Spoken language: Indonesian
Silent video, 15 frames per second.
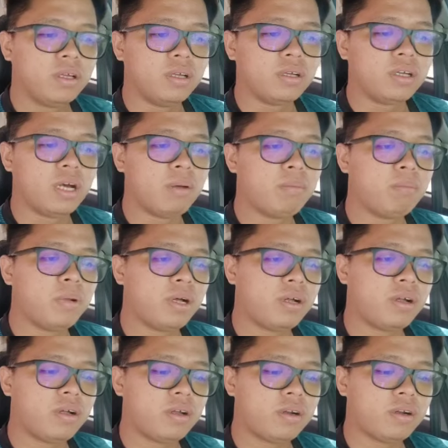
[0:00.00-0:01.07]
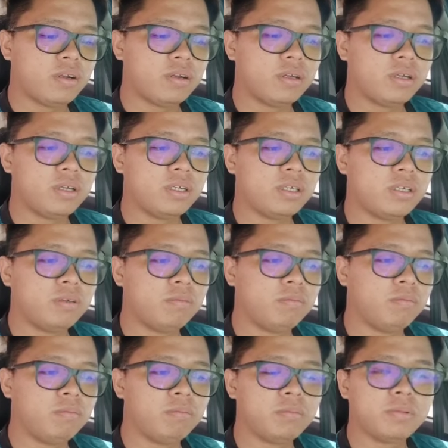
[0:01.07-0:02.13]
Eh, gambar uh,
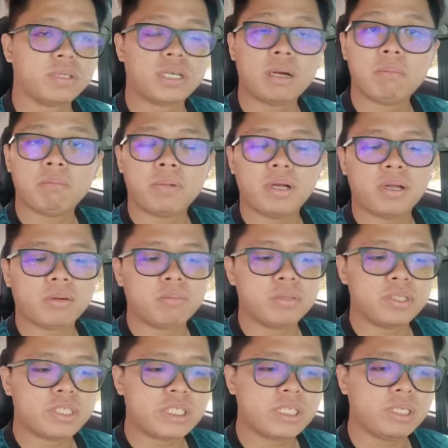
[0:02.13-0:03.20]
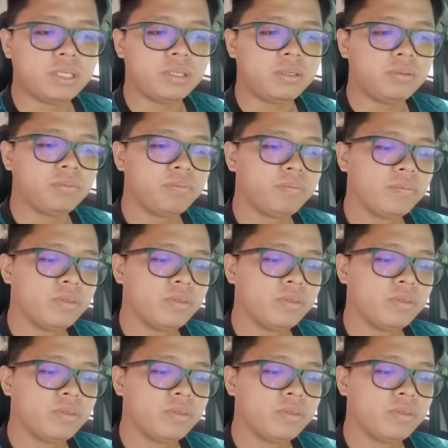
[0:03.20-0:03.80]
gambar Menteri